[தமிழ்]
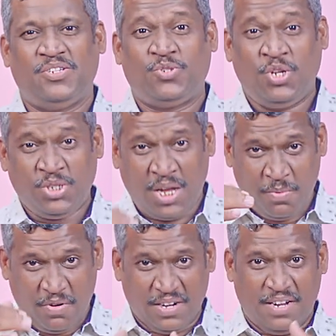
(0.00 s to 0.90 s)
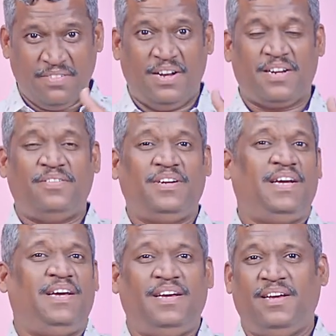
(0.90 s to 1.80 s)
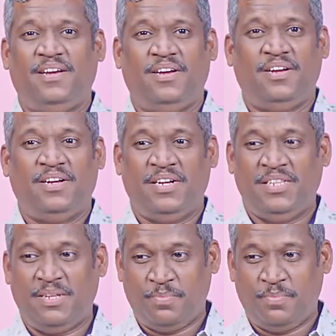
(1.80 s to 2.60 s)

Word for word: சுயசார்பு வாழ்க்கை வாழ்கிறவங்க இந்த